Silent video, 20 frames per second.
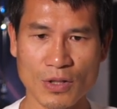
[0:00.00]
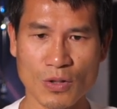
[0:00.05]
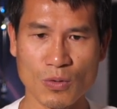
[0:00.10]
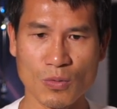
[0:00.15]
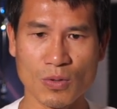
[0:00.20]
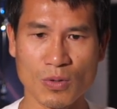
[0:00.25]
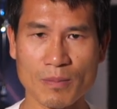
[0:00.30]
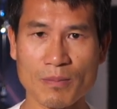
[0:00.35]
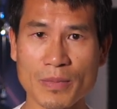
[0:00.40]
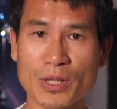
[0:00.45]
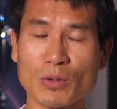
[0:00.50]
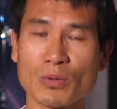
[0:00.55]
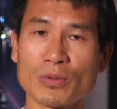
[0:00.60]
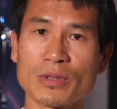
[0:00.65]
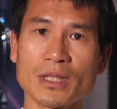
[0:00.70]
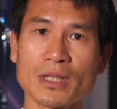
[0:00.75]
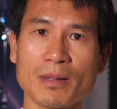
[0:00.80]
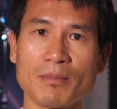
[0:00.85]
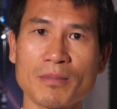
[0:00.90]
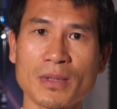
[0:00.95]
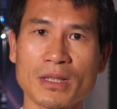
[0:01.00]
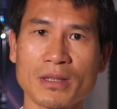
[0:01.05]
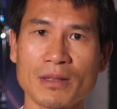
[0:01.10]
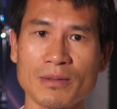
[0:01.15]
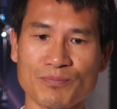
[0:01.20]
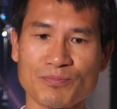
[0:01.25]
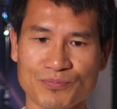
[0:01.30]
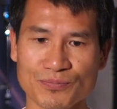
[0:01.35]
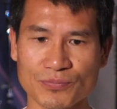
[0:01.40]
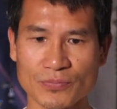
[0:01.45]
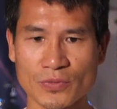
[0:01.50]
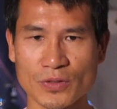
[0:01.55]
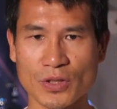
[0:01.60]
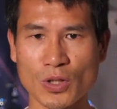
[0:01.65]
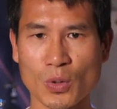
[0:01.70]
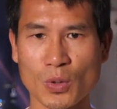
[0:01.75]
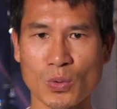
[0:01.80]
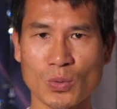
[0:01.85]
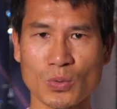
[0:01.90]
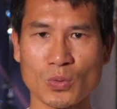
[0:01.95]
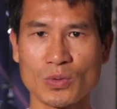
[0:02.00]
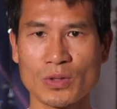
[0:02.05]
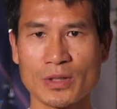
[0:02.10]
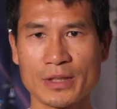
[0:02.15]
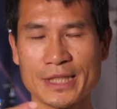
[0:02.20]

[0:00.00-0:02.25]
我没有那么有